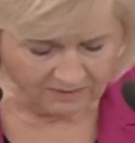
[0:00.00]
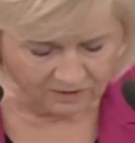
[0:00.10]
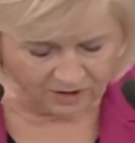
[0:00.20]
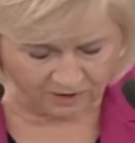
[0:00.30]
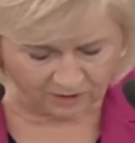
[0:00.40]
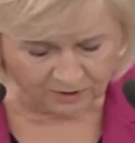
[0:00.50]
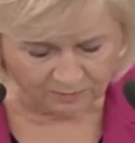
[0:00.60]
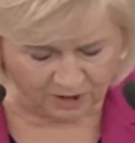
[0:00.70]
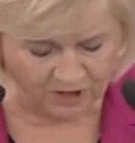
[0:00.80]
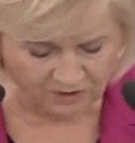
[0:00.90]
w
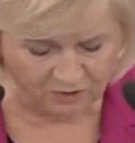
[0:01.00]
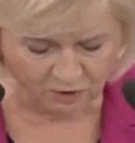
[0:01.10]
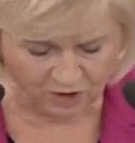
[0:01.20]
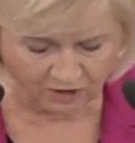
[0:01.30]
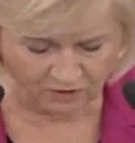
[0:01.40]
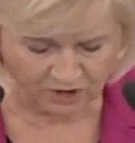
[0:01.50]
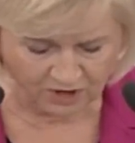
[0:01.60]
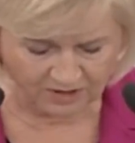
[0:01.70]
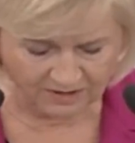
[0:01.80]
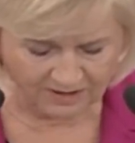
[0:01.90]
dziewiątym miesiącu
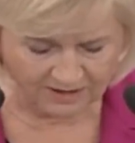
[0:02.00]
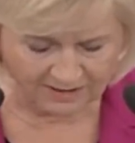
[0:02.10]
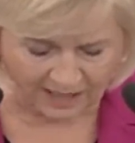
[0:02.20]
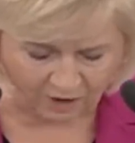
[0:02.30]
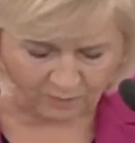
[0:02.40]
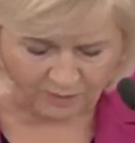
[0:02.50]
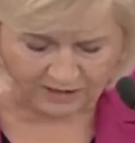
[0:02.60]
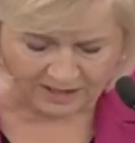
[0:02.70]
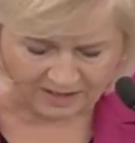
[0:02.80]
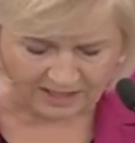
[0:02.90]
ciąży. Ta
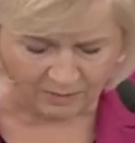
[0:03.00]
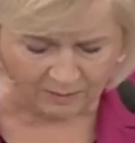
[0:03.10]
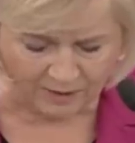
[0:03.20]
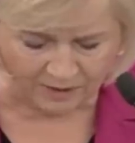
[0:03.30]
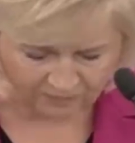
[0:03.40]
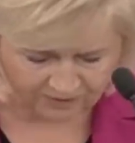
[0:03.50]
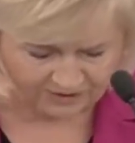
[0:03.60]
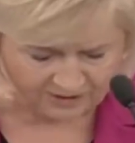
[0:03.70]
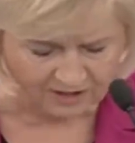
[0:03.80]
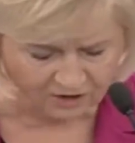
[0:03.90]
kobieta została
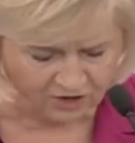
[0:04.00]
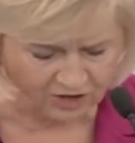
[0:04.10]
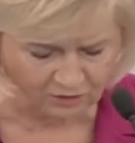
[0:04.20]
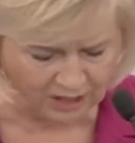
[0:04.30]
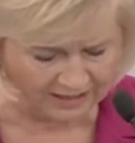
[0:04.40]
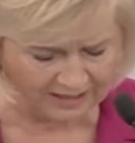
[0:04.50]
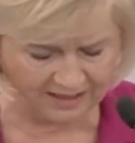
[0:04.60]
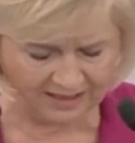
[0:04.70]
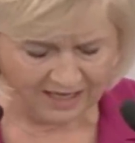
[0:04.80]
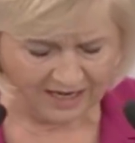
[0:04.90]
perfidnie oszukana
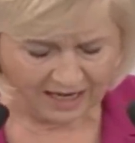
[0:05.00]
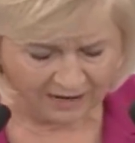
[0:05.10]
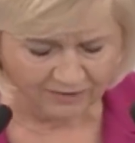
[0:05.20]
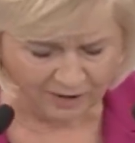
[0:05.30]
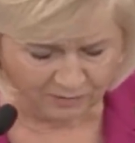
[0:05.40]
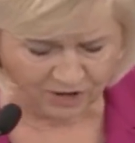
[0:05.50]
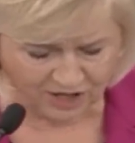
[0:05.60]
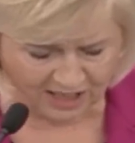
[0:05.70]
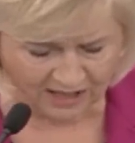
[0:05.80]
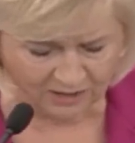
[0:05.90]
a w jej
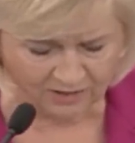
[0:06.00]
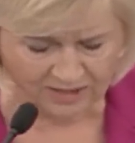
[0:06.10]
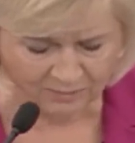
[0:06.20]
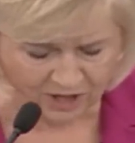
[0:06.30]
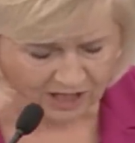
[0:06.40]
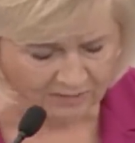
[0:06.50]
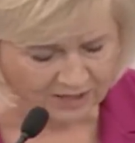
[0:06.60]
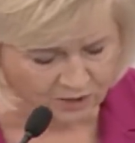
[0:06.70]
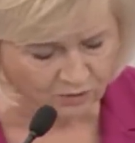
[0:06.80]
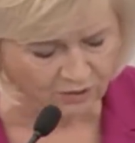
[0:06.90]
mieszkaniu zamieszkała
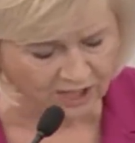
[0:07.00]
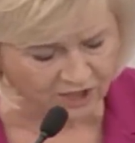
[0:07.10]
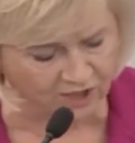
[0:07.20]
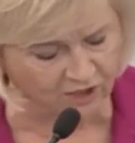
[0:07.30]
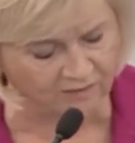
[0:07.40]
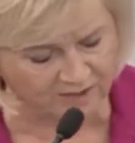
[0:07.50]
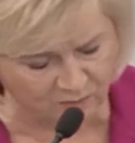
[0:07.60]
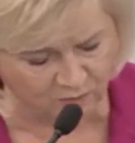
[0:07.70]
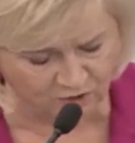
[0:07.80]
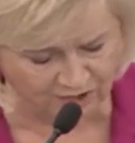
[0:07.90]
córka księgowej
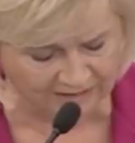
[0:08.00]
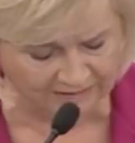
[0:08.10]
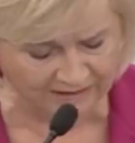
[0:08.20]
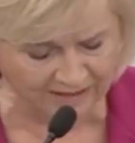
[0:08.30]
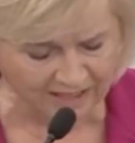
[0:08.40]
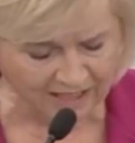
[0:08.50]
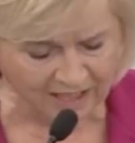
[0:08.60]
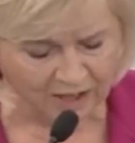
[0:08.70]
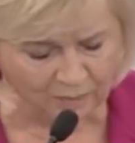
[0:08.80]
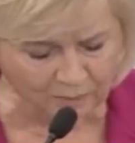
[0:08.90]
spółdzielni.
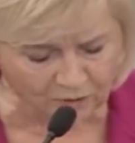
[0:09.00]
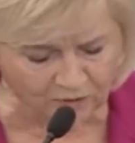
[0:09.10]
I po